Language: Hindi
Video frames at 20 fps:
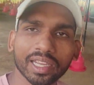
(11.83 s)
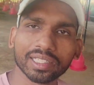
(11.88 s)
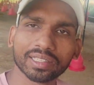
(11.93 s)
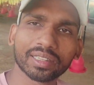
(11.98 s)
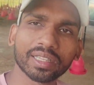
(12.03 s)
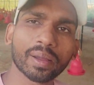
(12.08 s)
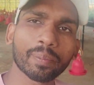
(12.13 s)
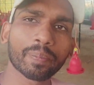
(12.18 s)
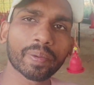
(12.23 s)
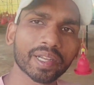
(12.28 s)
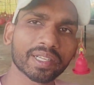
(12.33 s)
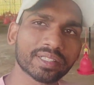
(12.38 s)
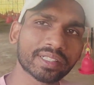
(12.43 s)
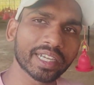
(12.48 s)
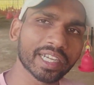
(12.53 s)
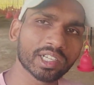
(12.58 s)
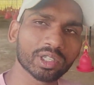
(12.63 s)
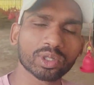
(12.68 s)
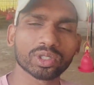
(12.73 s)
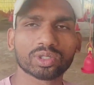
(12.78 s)
इतना
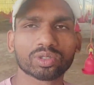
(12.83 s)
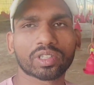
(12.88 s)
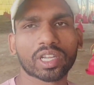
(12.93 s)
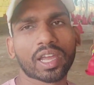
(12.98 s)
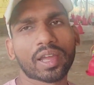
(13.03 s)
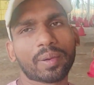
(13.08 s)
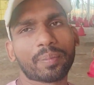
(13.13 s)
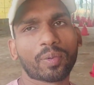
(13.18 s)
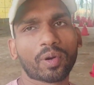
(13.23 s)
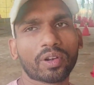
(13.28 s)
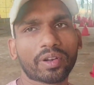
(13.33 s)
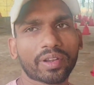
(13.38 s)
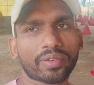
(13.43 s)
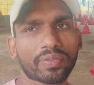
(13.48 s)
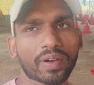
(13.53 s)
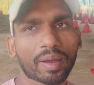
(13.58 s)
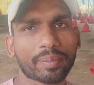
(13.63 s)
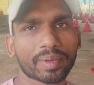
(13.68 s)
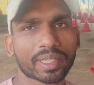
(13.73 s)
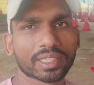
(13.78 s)
फ्रस्ट्रेट हो चुके हैं पोल्ट्री
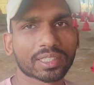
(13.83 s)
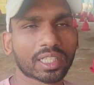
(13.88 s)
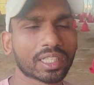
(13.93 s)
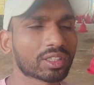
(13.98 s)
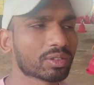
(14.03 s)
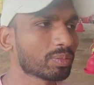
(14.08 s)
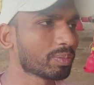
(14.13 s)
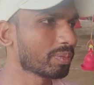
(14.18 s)
फार्मिंग से